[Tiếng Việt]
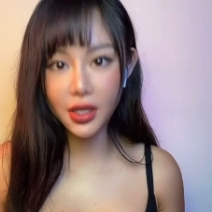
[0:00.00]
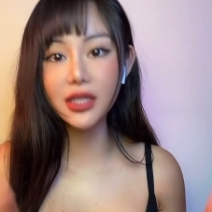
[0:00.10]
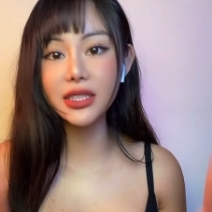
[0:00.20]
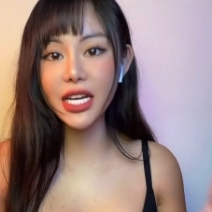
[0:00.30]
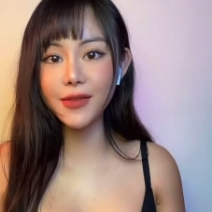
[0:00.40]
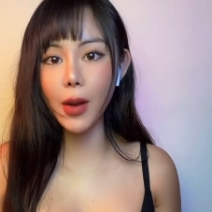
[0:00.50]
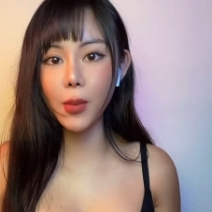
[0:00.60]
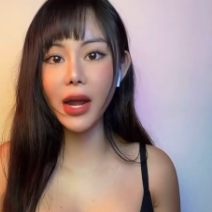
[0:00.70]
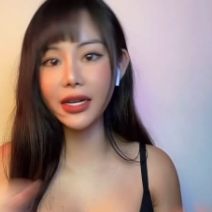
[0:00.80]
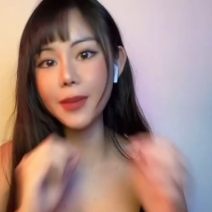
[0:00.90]
đừng kỳ
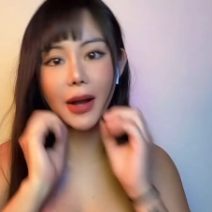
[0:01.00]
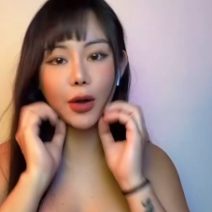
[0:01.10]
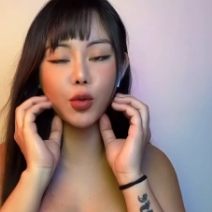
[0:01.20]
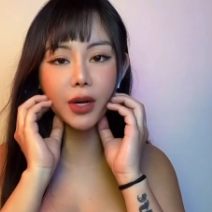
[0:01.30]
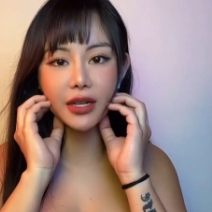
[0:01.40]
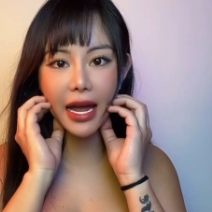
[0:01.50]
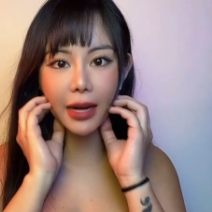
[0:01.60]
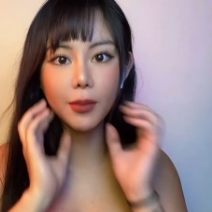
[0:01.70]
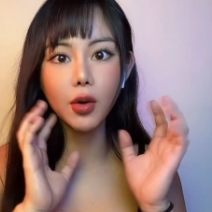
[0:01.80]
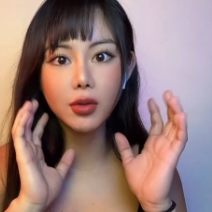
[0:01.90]
vọng là cái mặt của mình
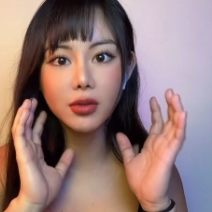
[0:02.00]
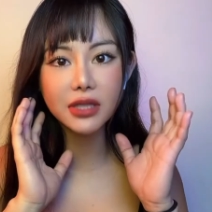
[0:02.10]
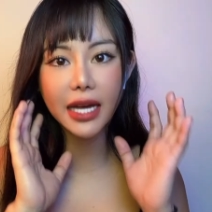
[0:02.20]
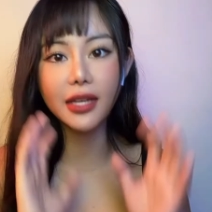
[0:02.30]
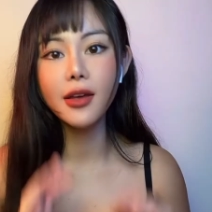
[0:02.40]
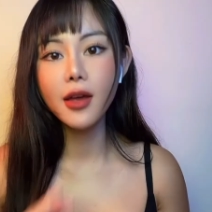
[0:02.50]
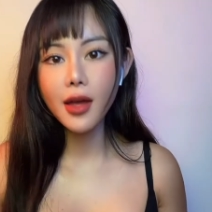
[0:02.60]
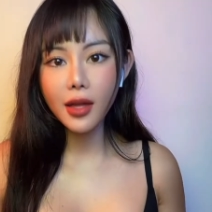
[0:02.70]
đang bự nhầy